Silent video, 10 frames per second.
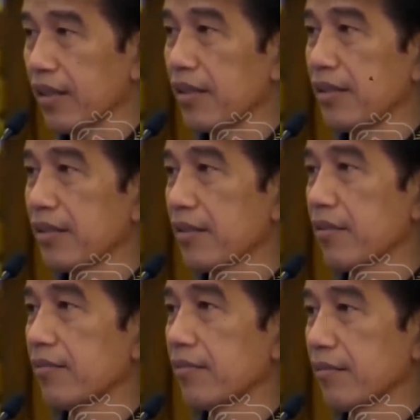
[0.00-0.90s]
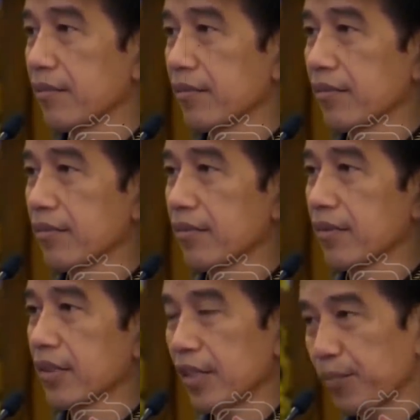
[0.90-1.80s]
korban meninggalnya
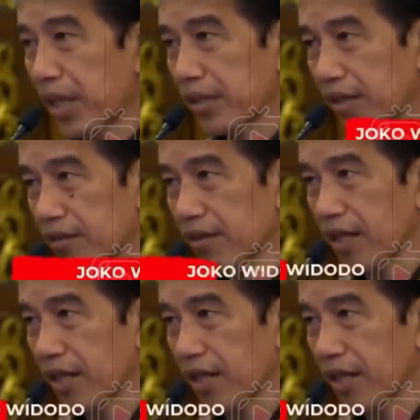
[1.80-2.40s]
ketua KPU waktu